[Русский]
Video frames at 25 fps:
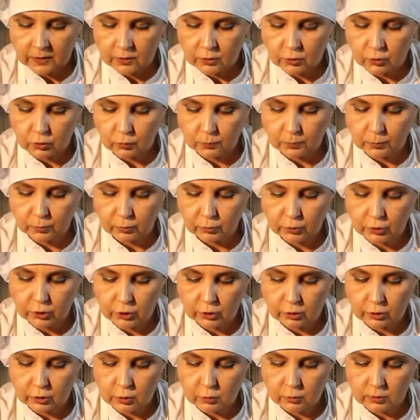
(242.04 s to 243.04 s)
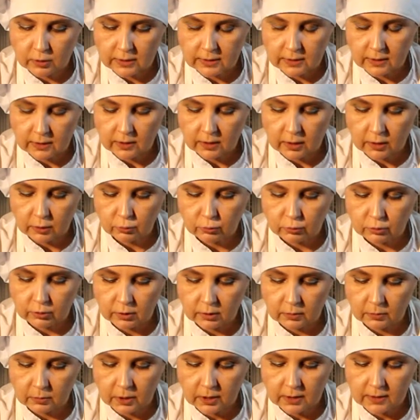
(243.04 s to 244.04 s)
чтобы получилась у нас
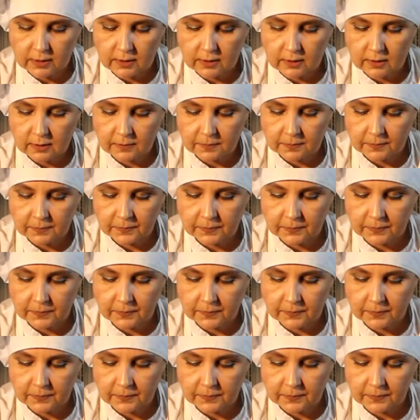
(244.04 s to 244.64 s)
однородная масса.